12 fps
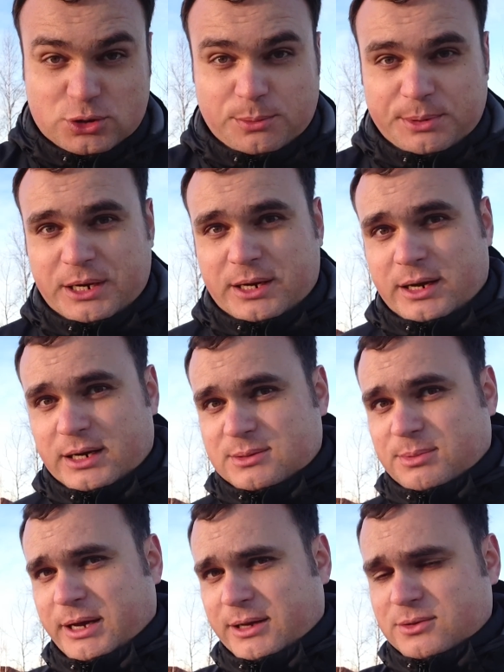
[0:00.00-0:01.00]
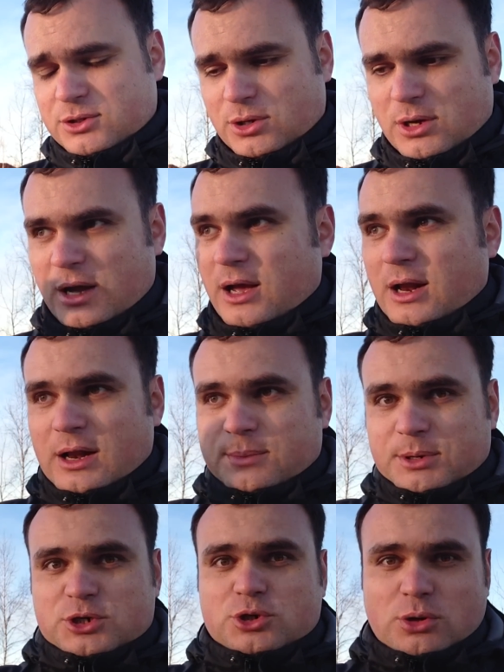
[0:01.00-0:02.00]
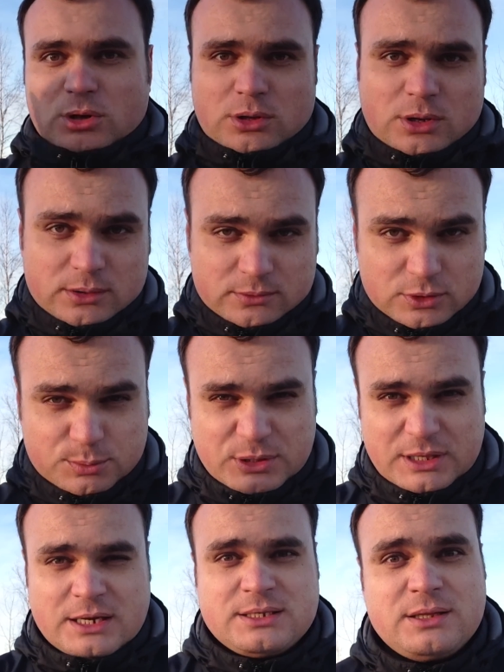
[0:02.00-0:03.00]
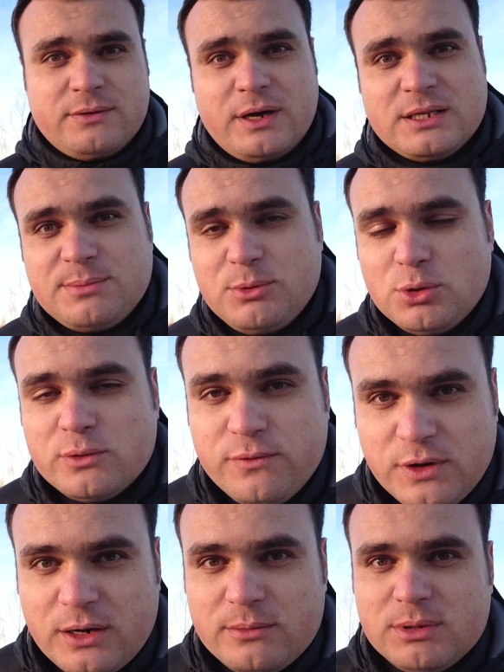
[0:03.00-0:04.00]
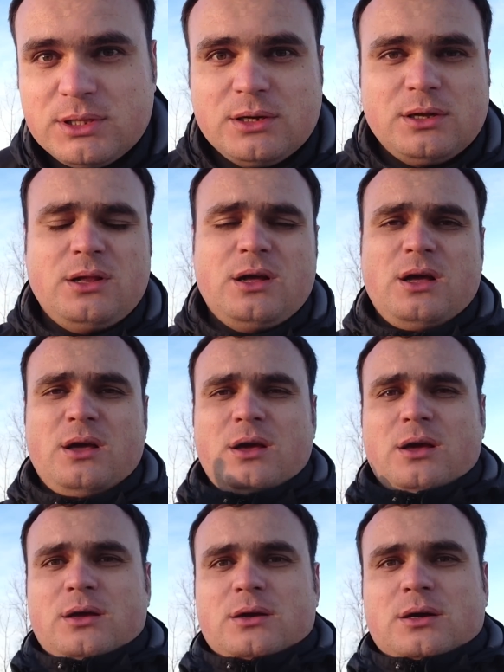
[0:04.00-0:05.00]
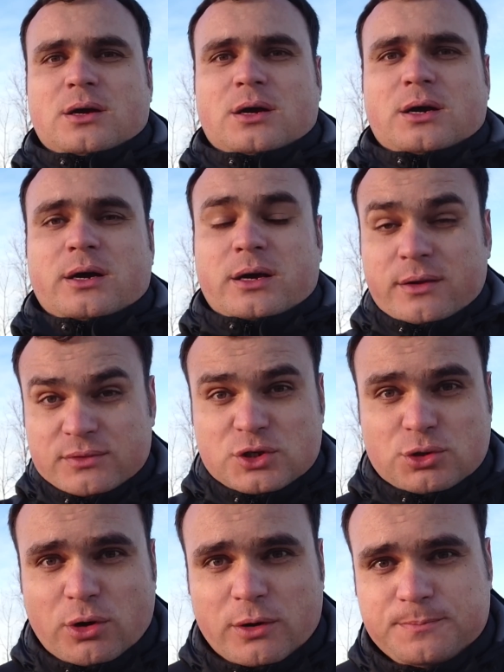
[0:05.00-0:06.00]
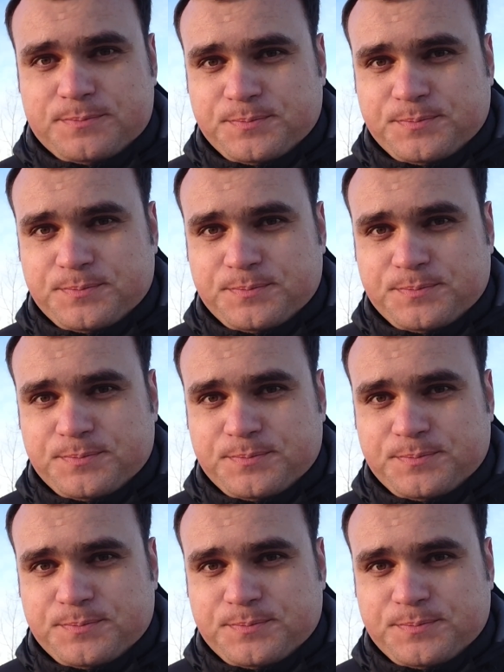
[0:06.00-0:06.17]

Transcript: тепленькой разбавил, все, пришел, вот 15-20 минут выработал, э, и все.